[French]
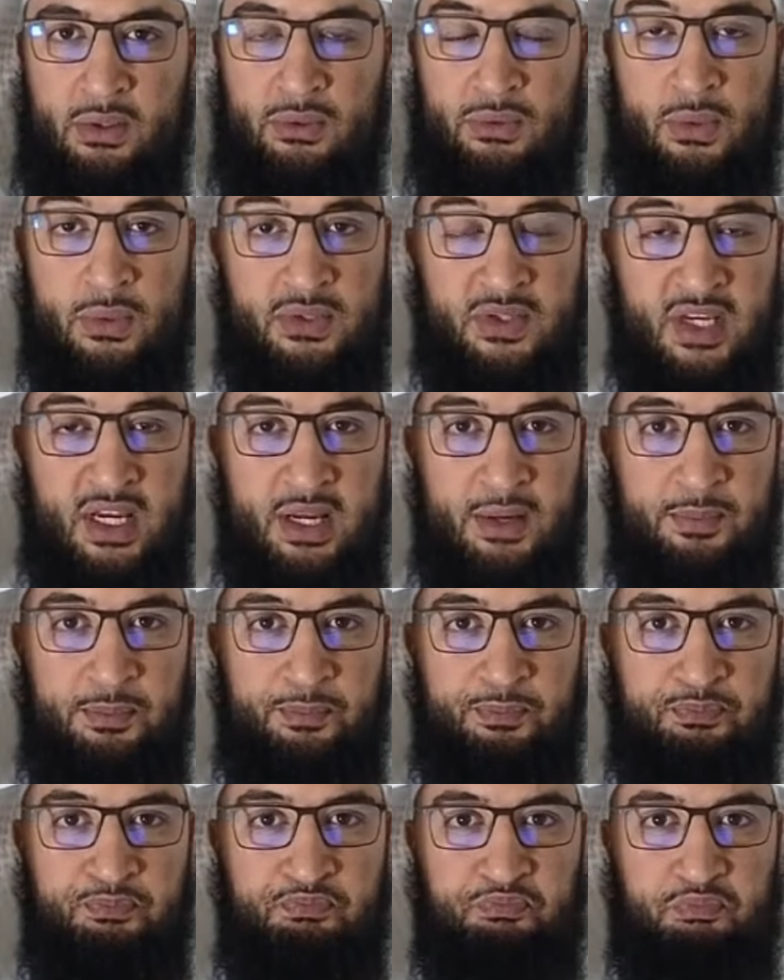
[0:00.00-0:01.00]

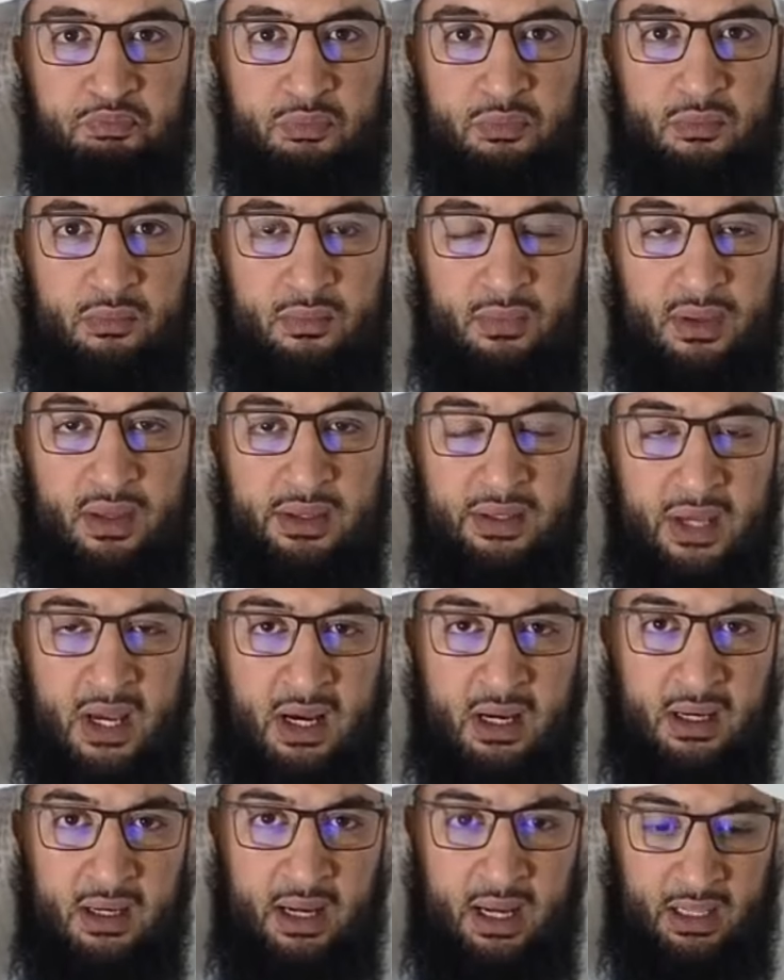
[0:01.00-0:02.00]
Ceci
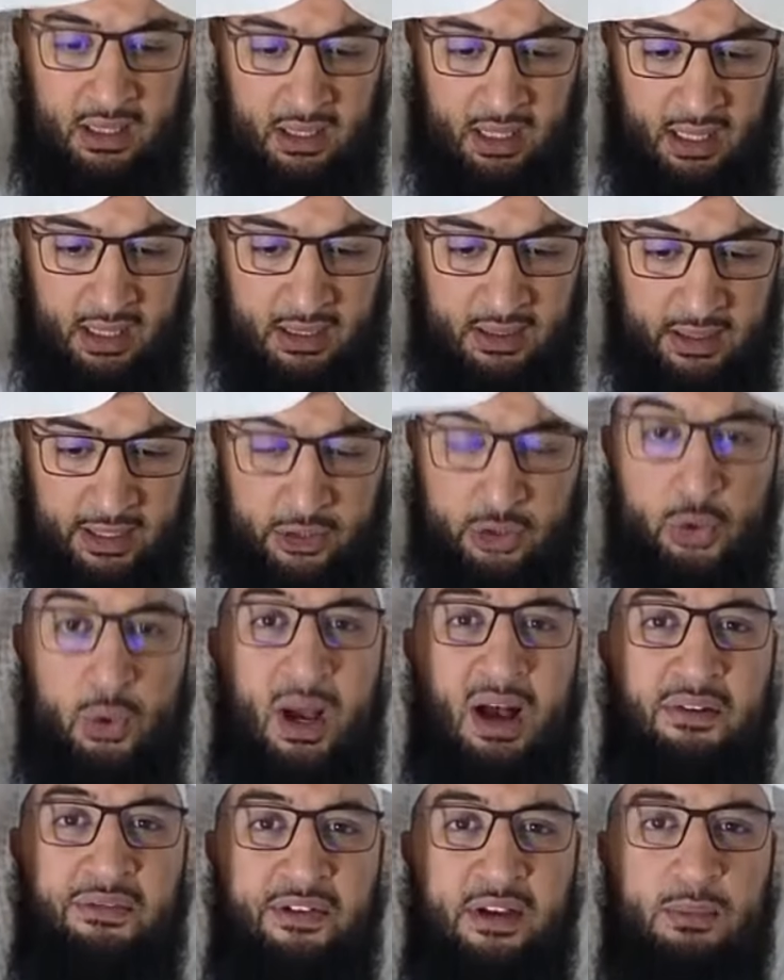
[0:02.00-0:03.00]
car Allah, et
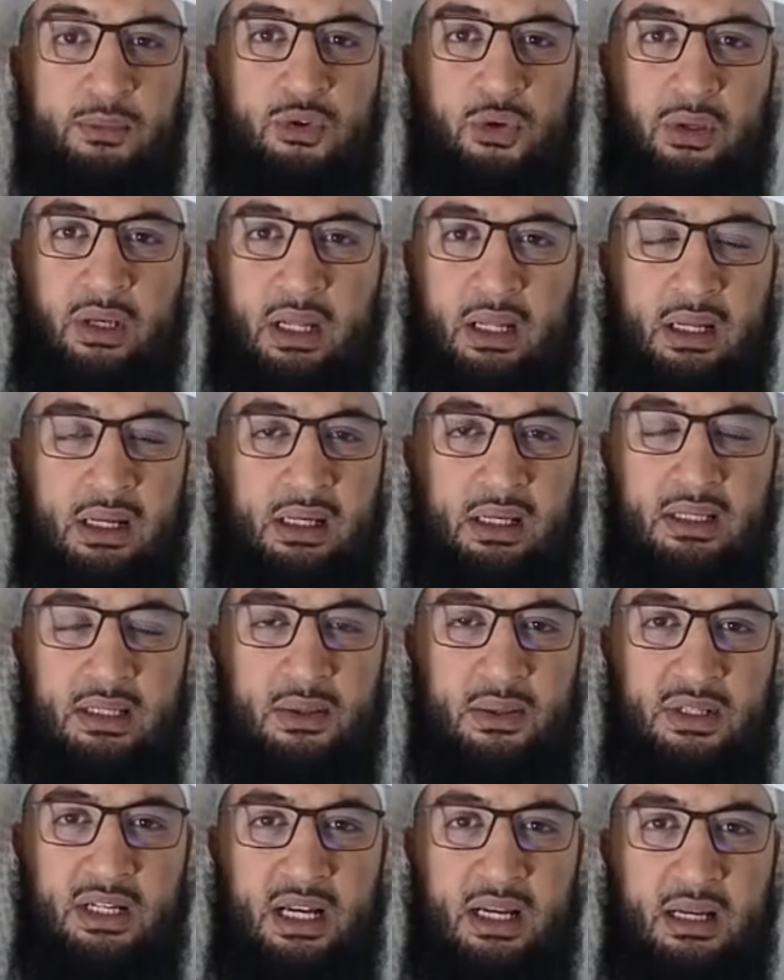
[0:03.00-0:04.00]
tu affirmes ce qu'Allah
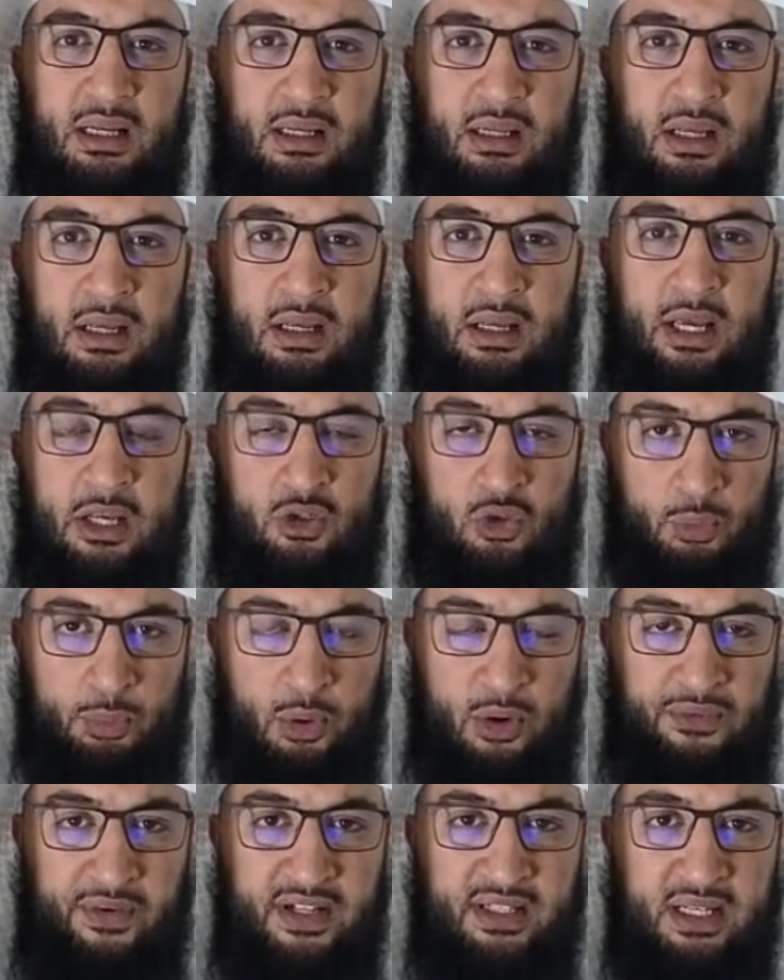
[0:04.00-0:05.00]
et son
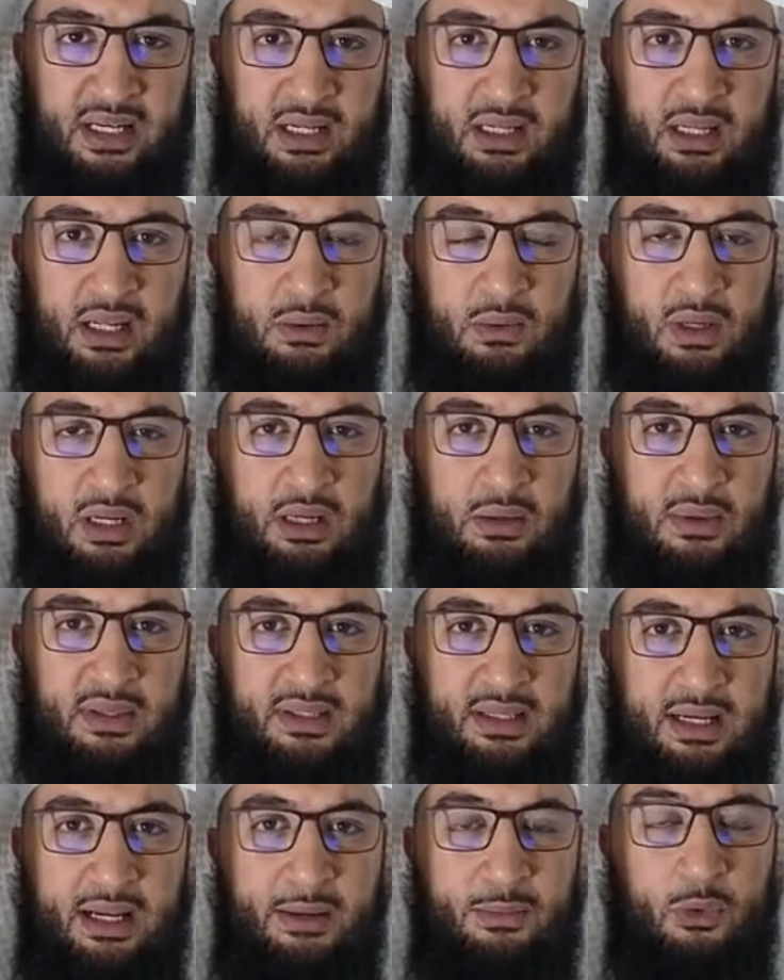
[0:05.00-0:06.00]
prophète sallallahu alayhi
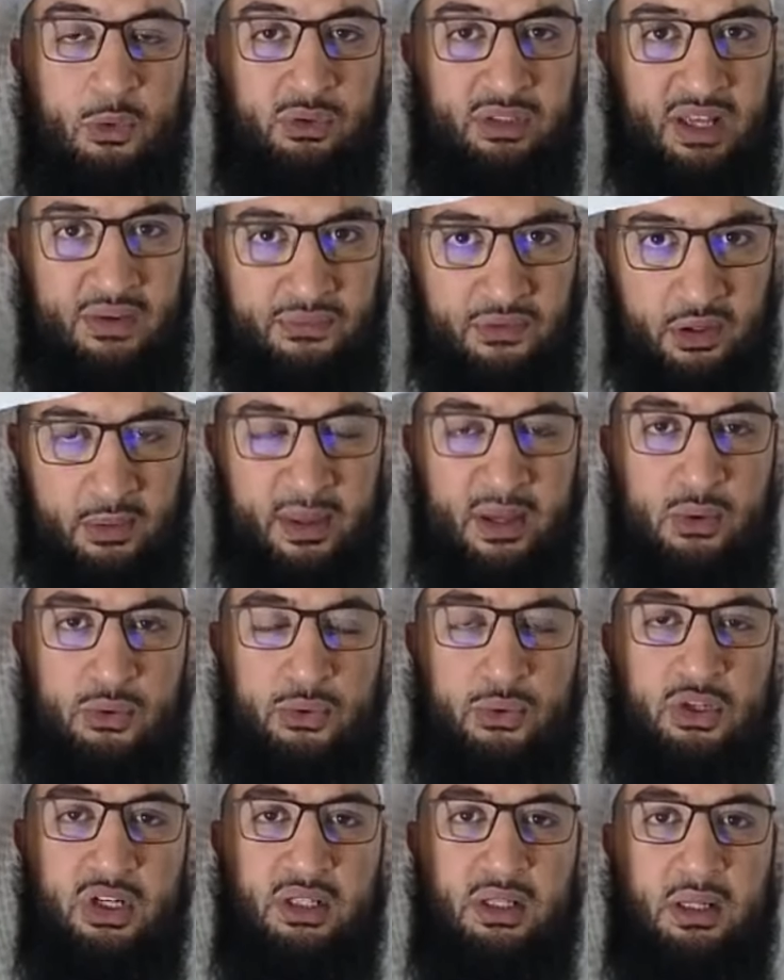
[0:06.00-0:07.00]
wa sallam ont affirmé au
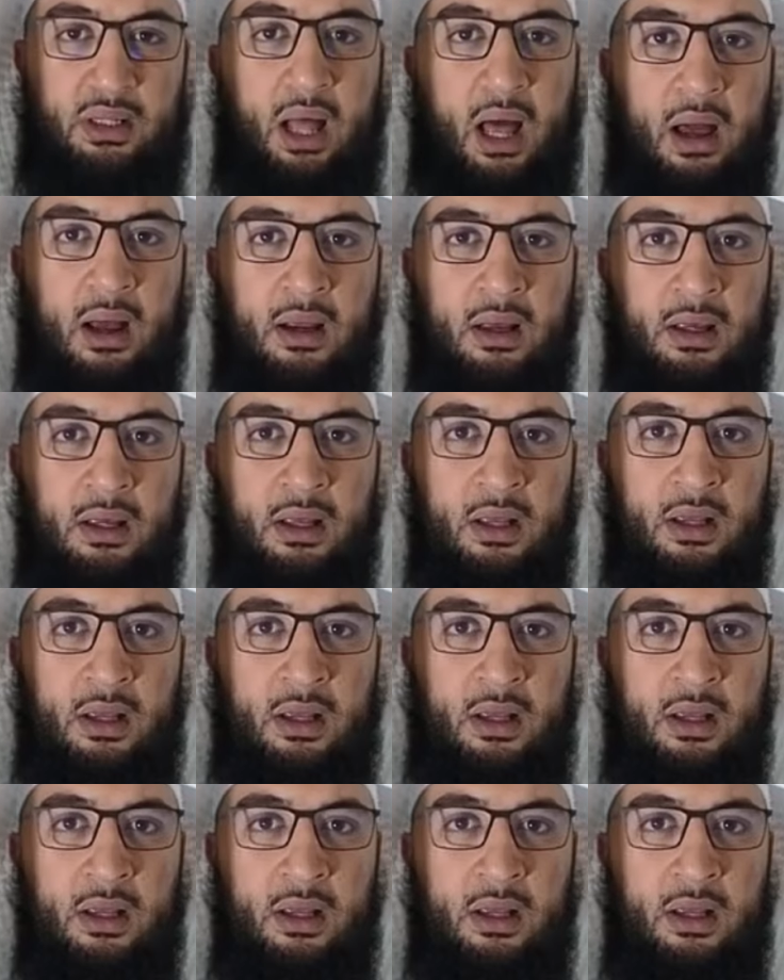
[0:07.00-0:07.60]
sujet d'Allah.